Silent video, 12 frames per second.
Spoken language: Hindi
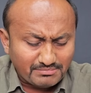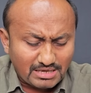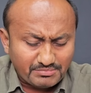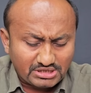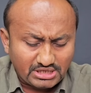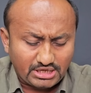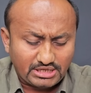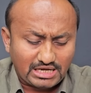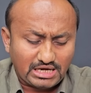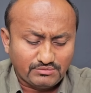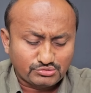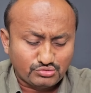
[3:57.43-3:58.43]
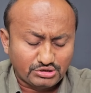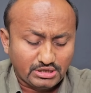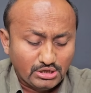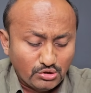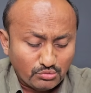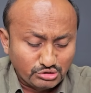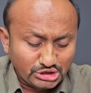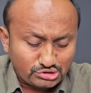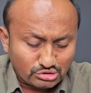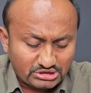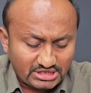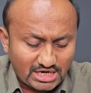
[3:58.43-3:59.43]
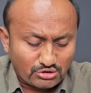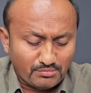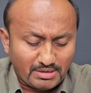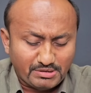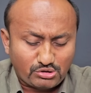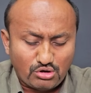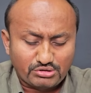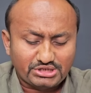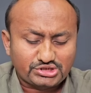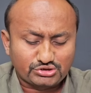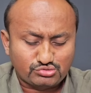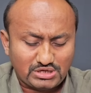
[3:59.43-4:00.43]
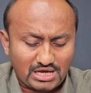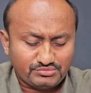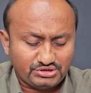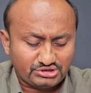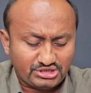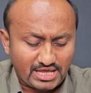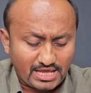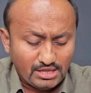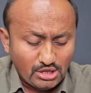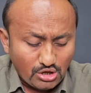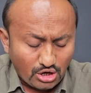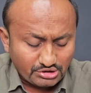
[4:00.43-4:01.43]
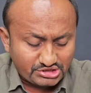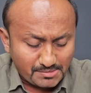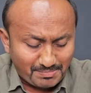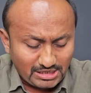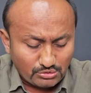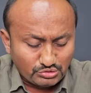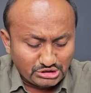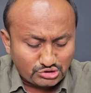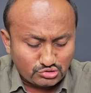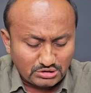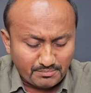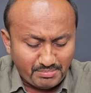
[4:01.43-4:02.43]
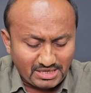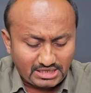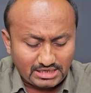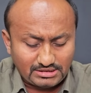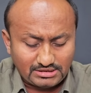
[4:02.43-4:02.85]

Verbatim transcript: बाद में आप देखिए हीरालाल बिश्नोई उन्नीस में भी कांग्रेस से चुनाव जीतते हैं और इससे पहले उन्नीस के